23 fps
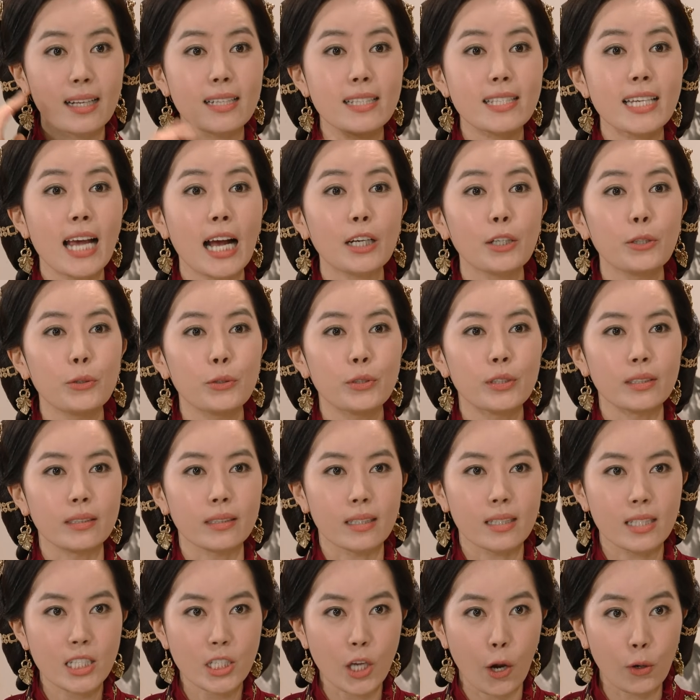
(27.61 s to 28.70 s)
장군은
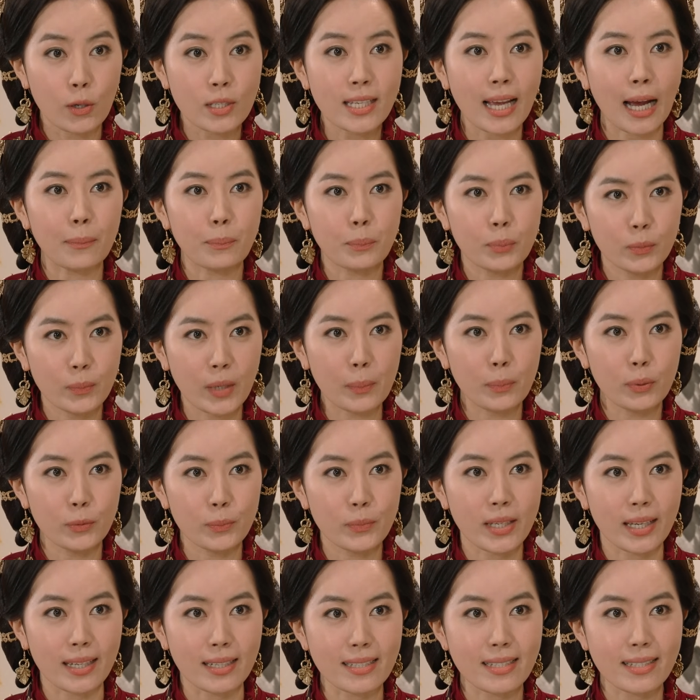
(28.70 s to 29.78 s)
정사품의
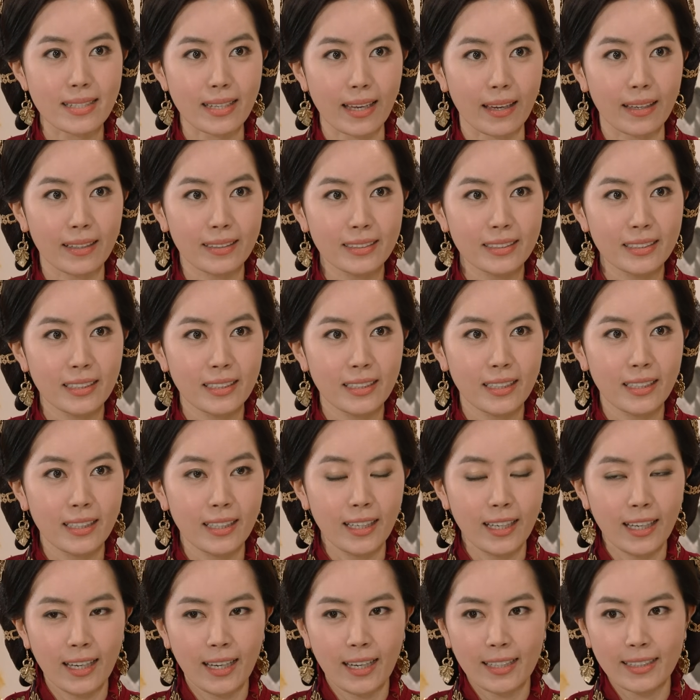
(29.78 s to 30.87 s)
품계일세.
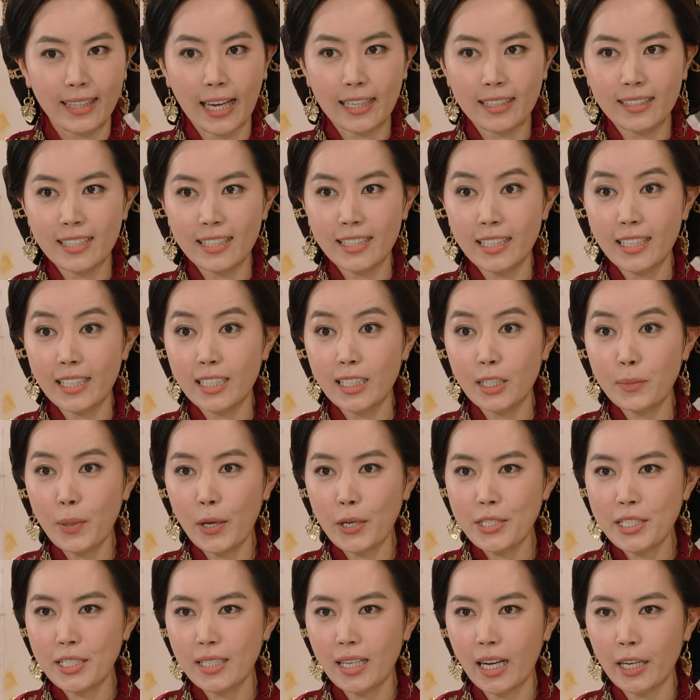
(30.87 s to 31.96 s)
다른 이들이 그
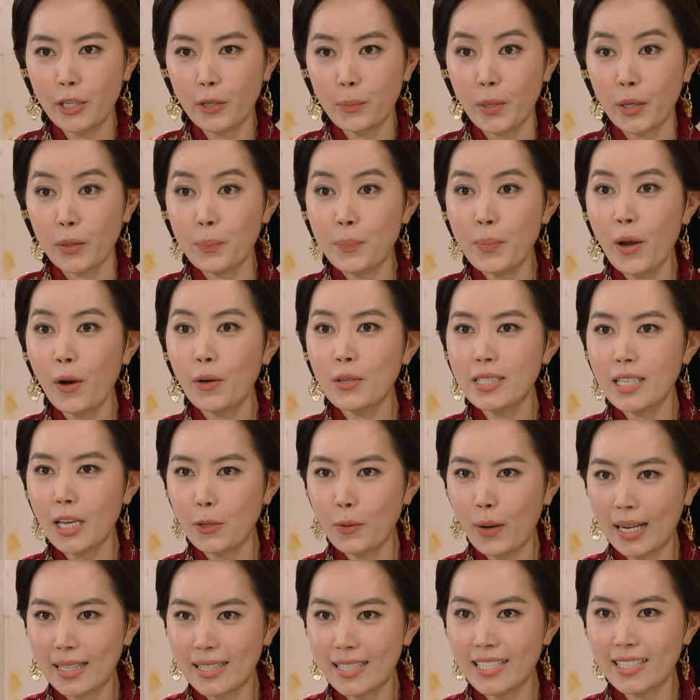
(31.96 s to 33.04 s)
벼슬을 하려면 평생
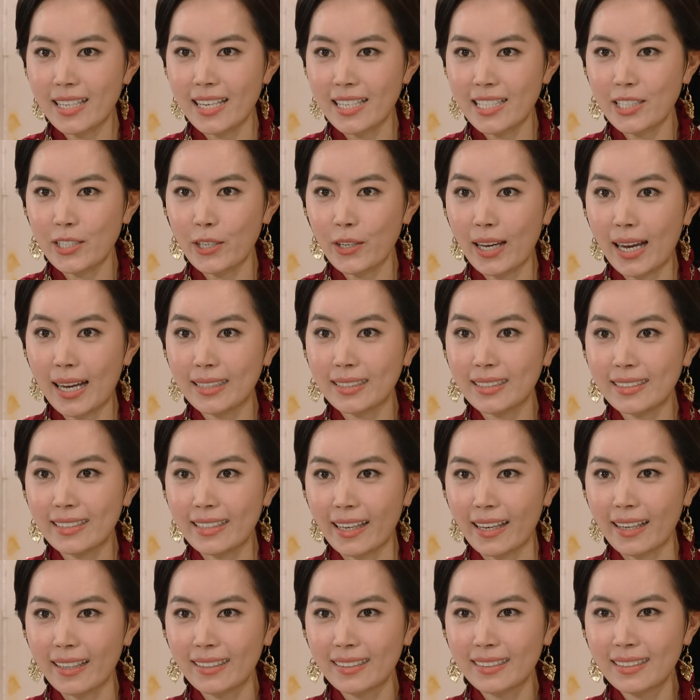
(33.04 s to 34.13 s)
관직에 있어야
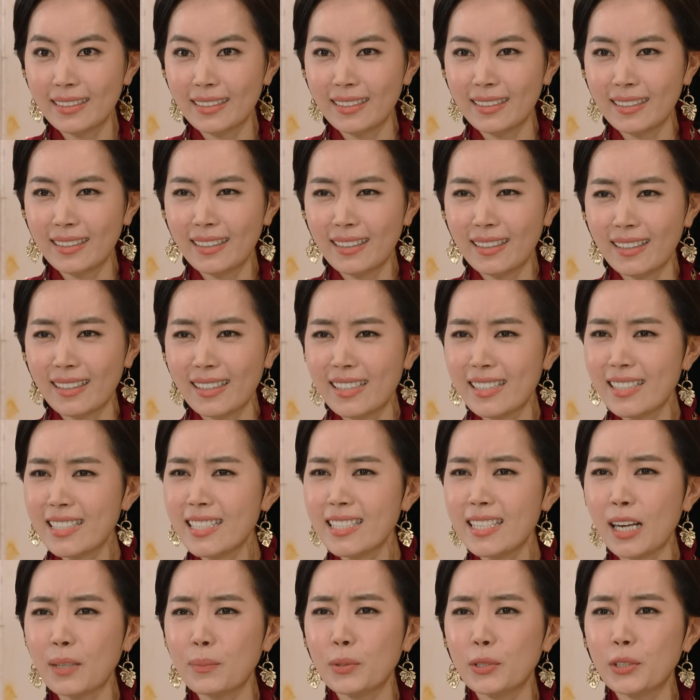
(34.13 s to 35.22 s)
하는데 그
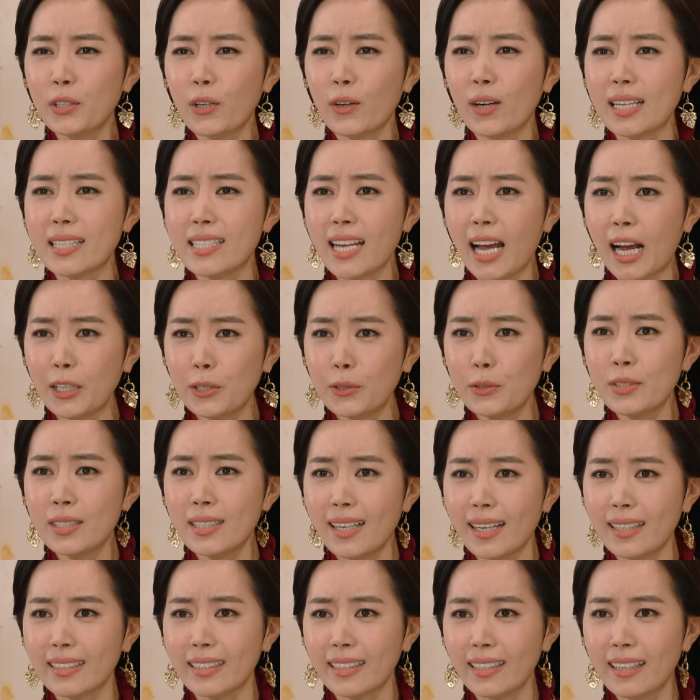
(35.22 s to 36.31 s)
시작부터가
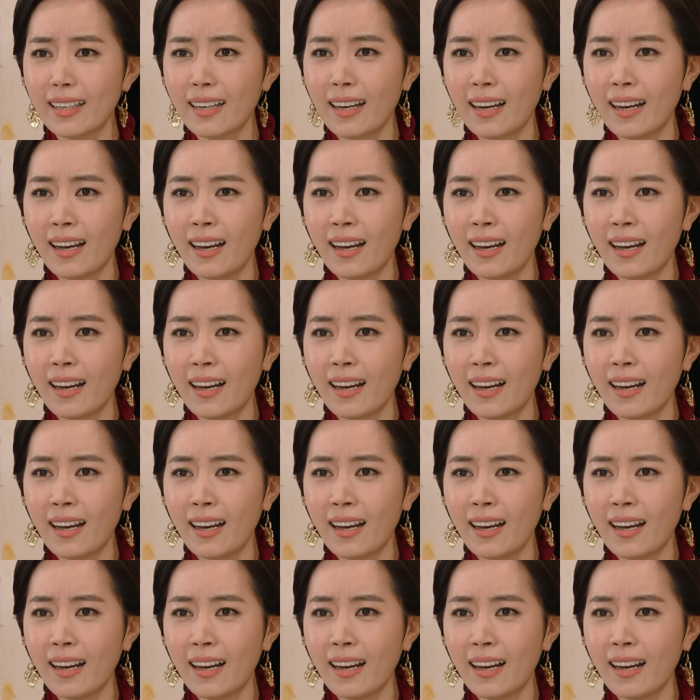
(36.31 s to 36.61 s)
장군이라니.